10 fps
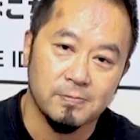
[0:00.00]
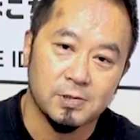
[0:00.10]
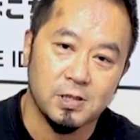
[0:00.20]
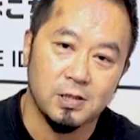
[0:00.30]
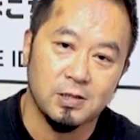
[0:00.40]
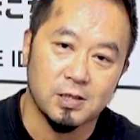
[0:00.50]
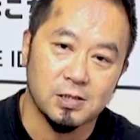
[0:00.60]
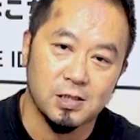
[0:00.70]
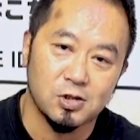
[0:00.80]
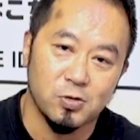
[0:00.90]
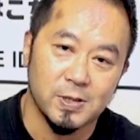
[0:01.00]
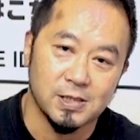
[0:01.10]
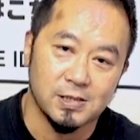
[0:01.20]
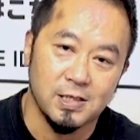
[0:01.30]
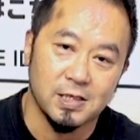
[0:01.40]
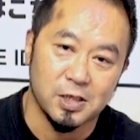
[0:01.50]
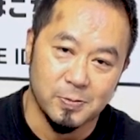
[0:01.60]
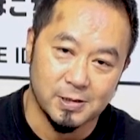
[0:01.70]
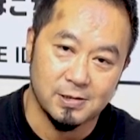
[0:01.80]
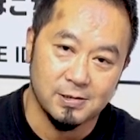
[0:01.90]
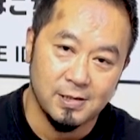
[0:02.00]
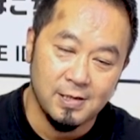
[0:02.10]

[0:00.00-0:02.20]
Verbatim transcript: サクターが務めさせていただきます。